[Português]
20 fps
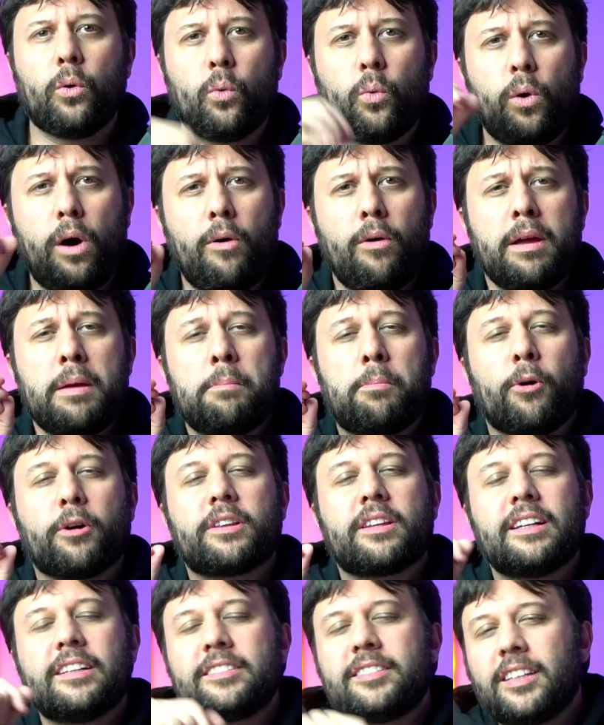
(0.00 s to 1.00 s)
Qual a
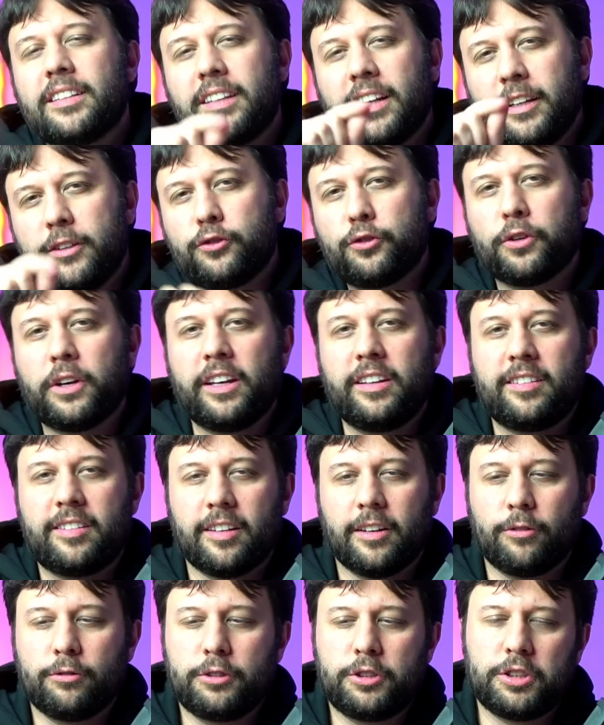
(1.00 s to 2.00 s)
importância da
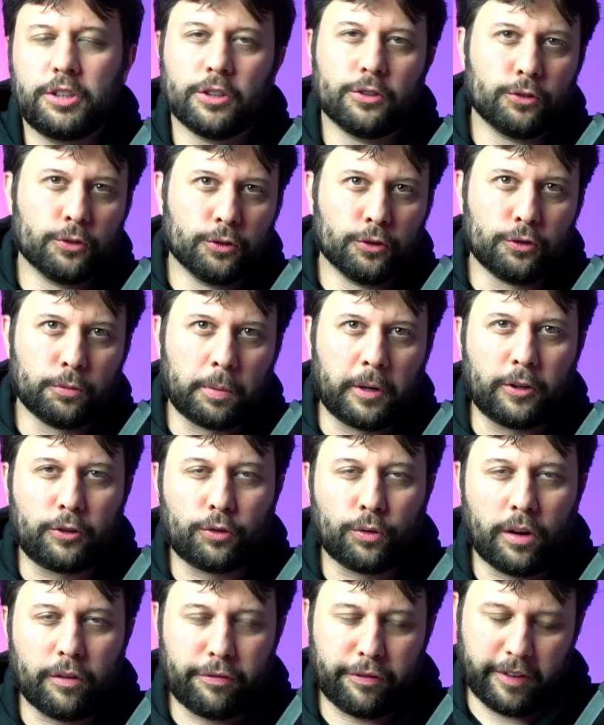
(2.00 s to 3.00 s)
ressurreição de Jesus para
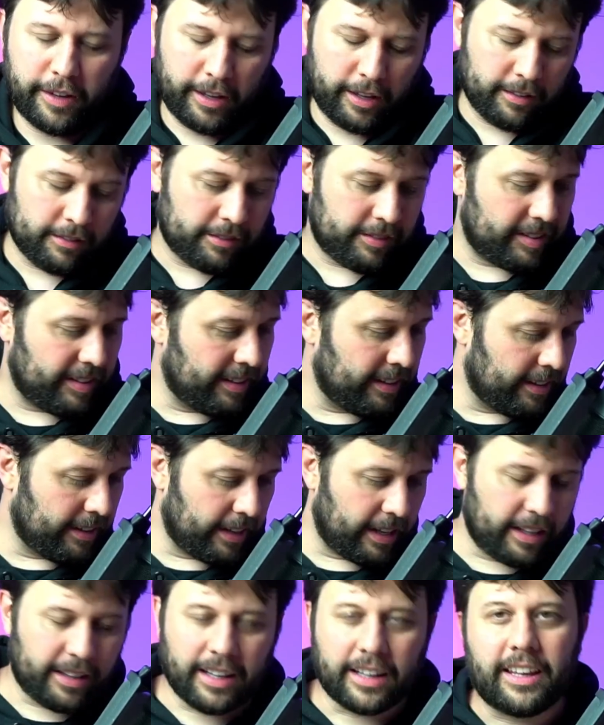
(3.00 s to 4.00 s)
sua fé? Você
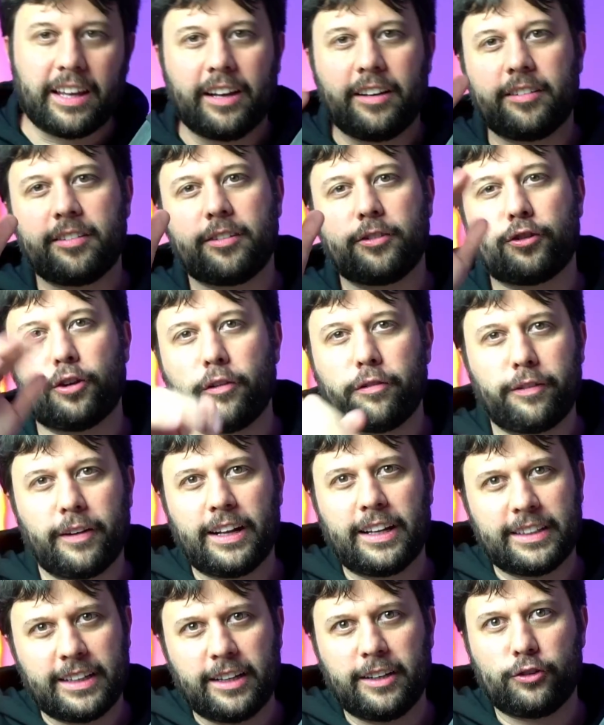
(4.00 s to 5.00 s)
é daqueles que só
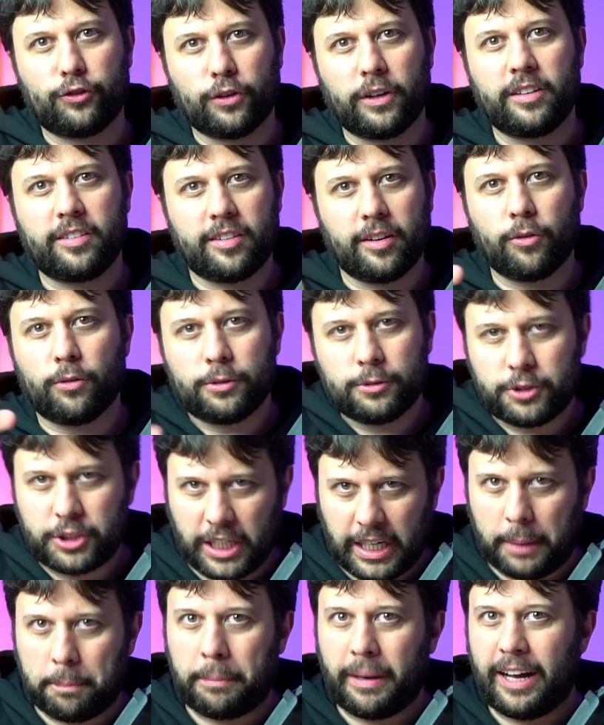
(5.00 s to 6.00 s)
fala da ressurreição quando
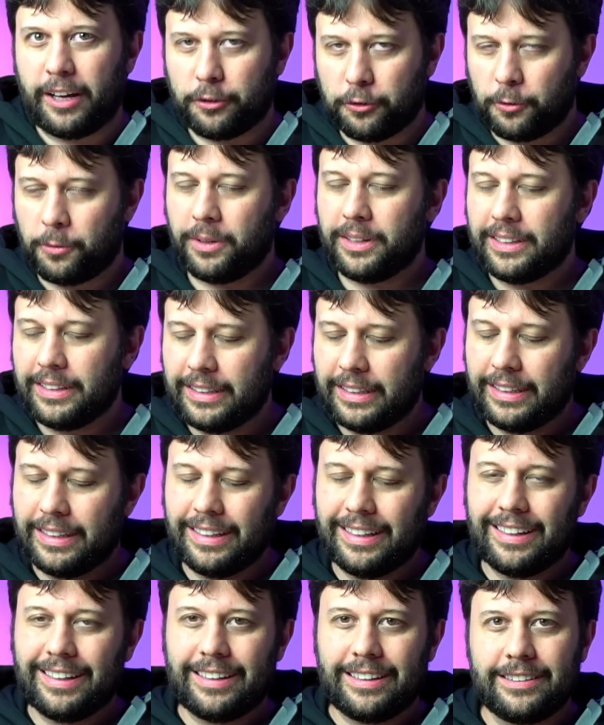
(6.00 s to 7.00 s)
chega a Páscoa?
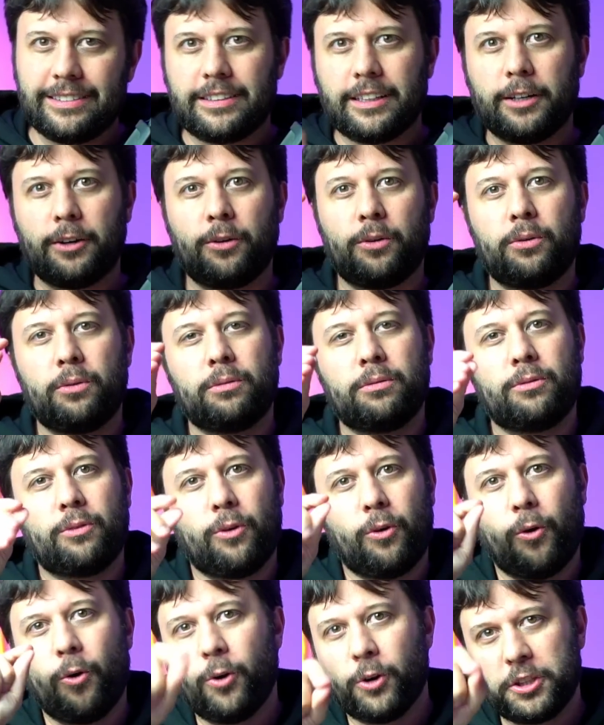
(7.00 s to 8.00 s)
Então,
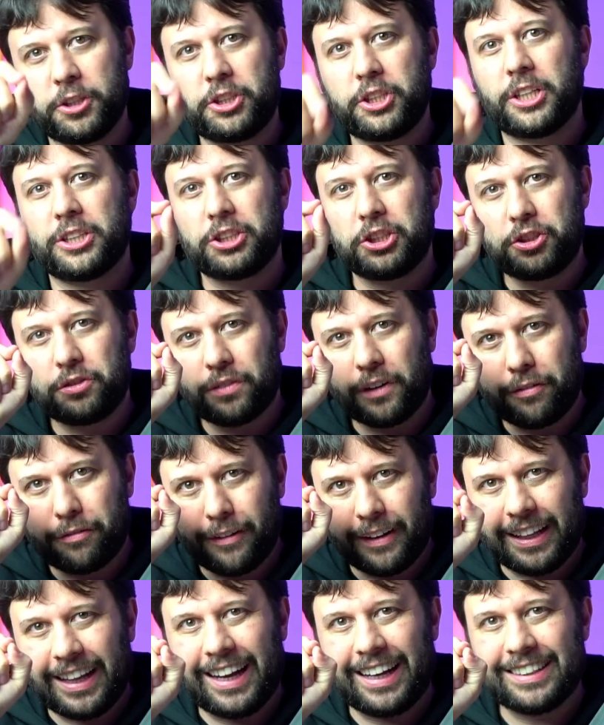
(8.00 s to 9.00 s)
hoje a gente vai
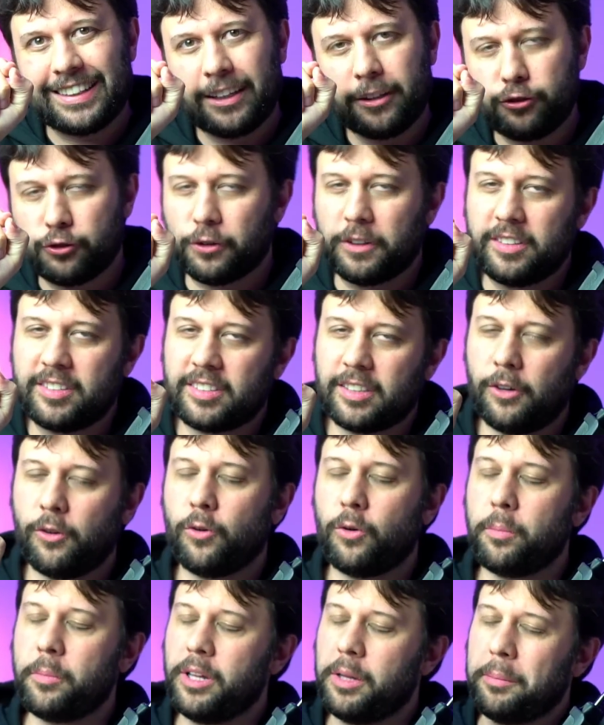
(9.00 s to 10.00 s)
falar da ressurreição
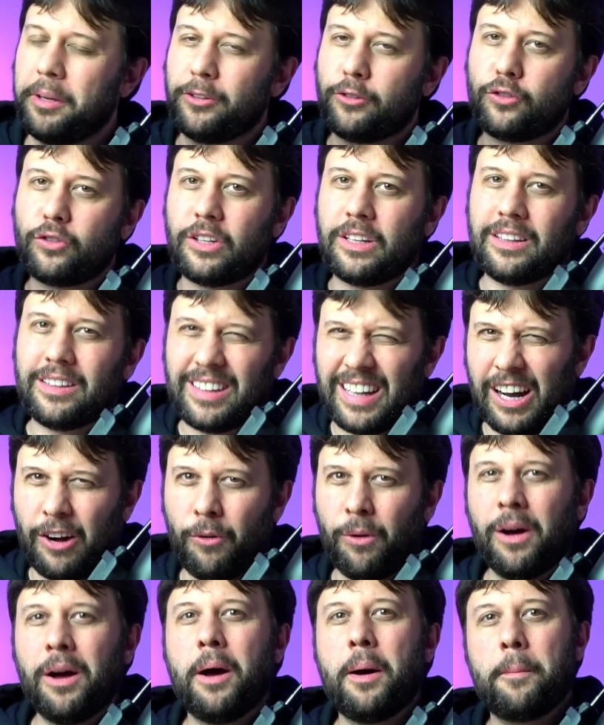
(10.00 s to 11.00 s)
como elemento
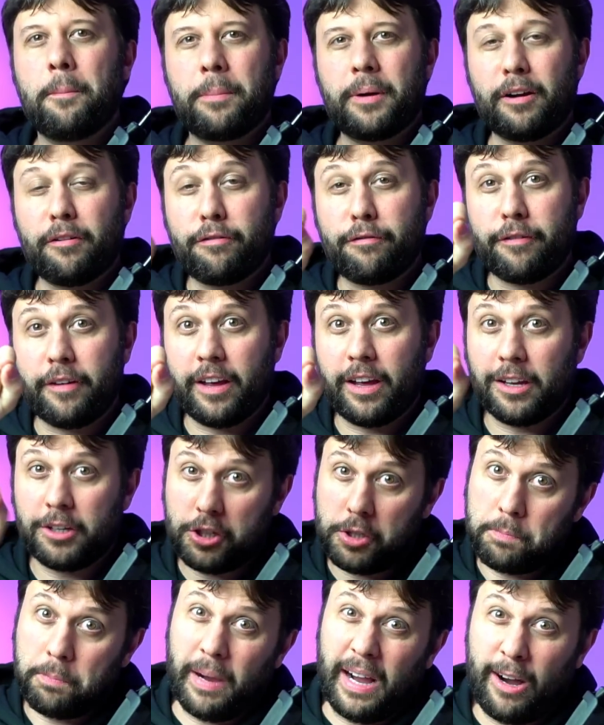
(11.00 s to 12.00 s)
central para a fé
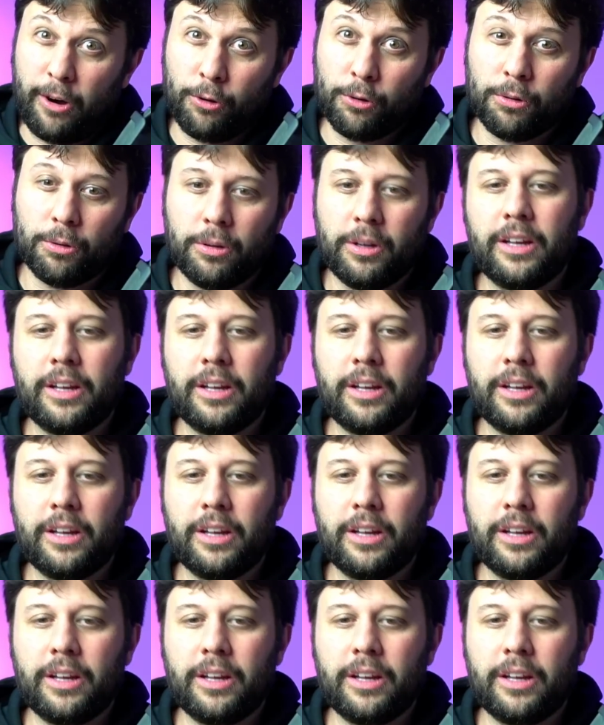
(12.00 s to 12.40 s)
de Paulo